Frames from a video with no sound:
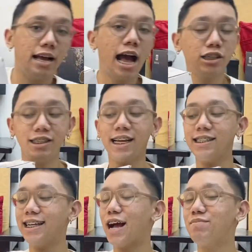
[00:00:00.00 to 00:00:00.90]
Actually
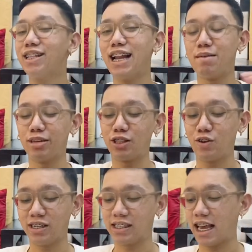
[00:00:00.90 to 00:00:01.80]
guys, nagamit na namin to
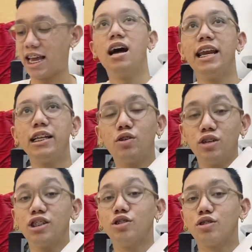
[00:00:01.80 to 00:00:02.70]
kasi late ko na
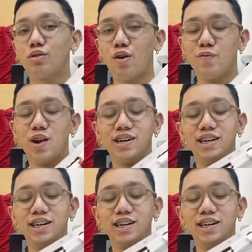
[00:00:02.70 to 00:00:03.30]
sinushoot tong vlog